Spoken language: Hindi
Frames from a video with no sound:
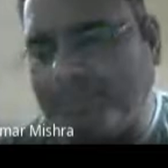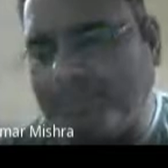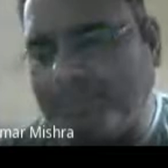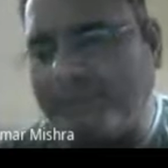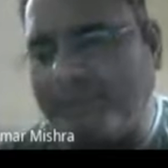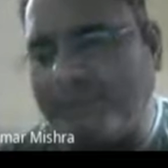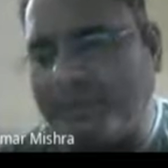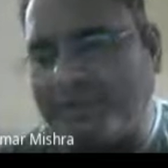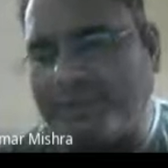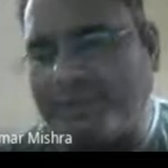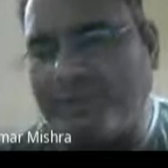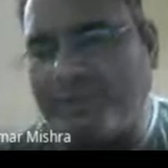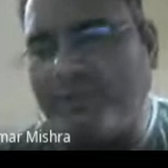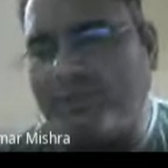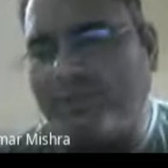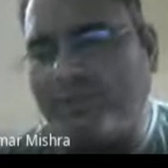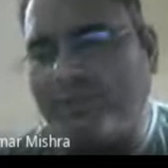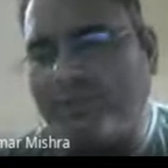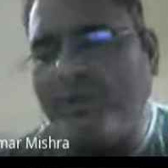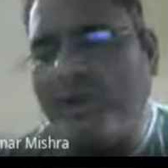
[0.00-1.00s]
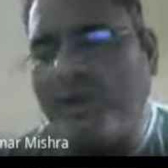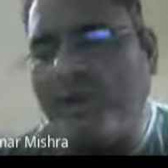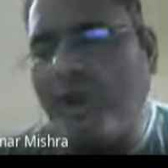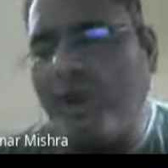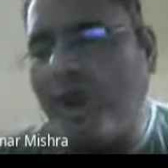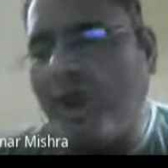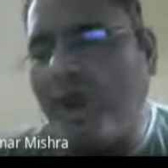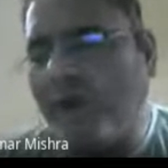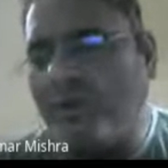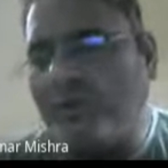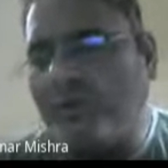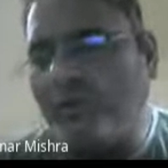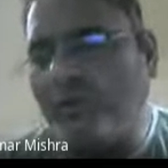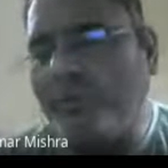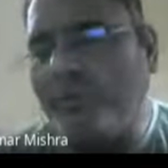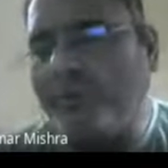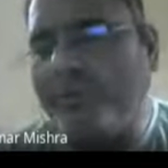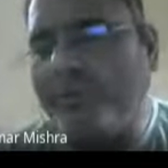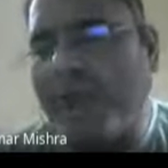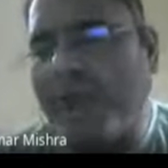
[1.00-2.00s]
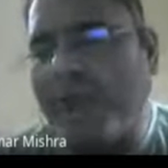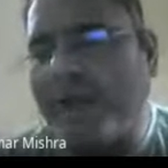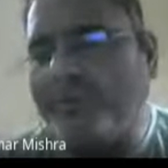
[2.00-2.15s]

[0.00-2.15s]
कुंजहारी और तुम वो